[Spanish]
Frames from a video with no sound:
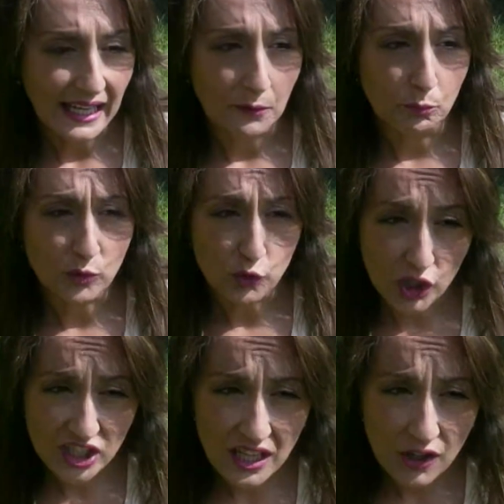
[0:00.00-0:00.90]
Eh,
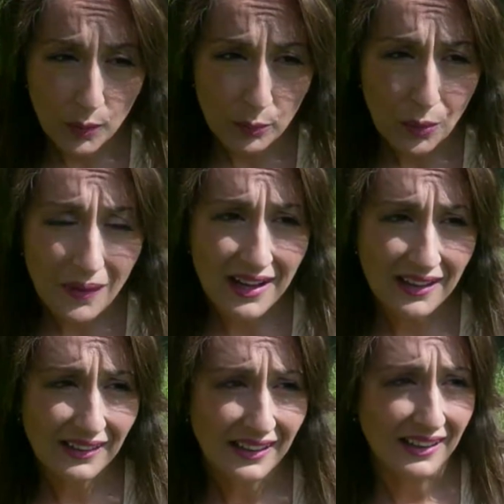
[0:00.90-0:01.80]
yo he llegado a
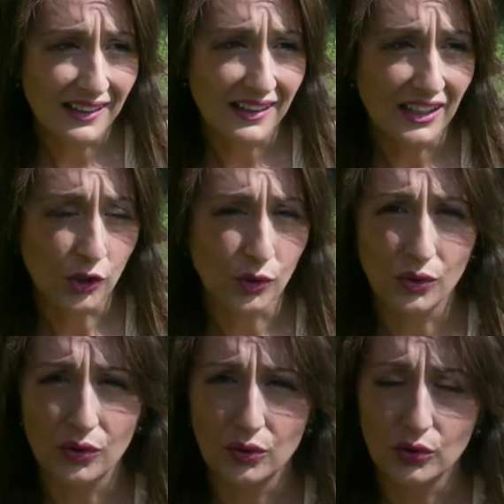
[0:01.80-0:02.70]
probar eh,
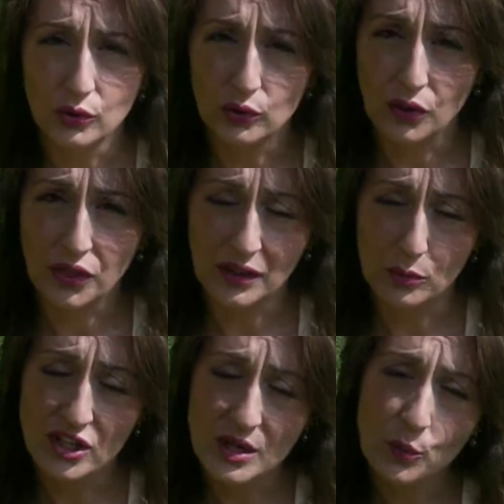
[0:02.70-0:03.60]
con
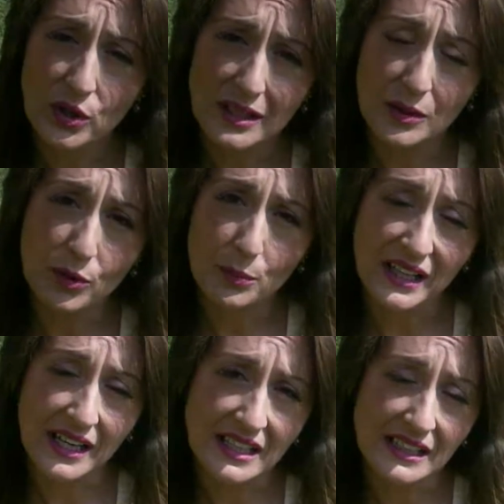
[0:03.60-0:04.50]
cebolla muy muy
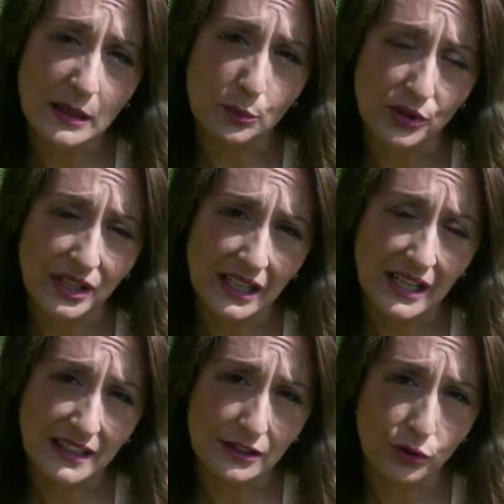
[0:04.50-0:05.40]
picadita,
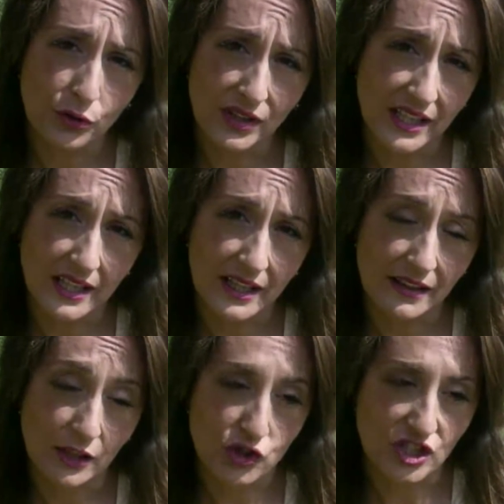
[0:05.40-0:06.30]
ponerla dentro
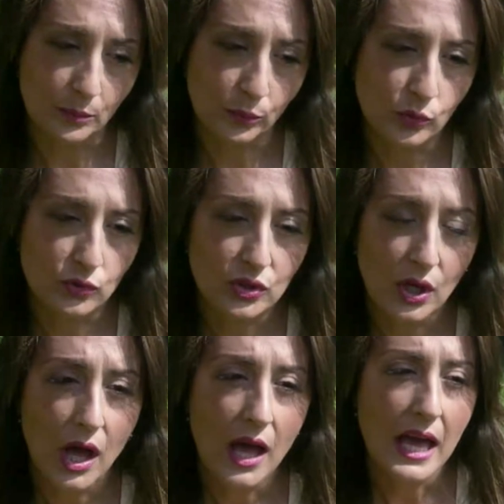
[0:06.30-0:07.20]
de, de los champús
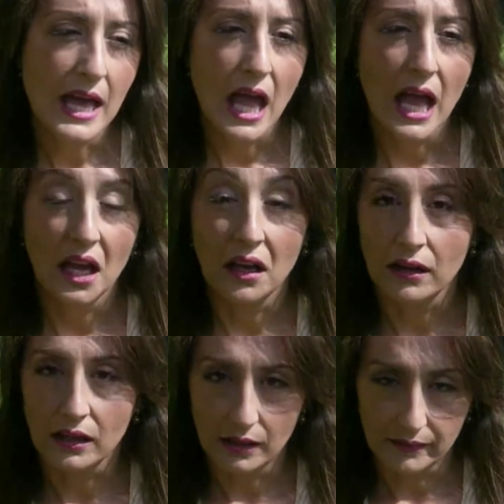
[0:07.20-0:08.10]

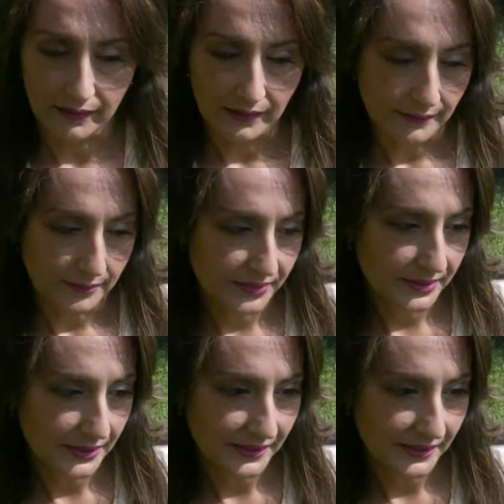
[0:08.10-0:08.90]
y la verdad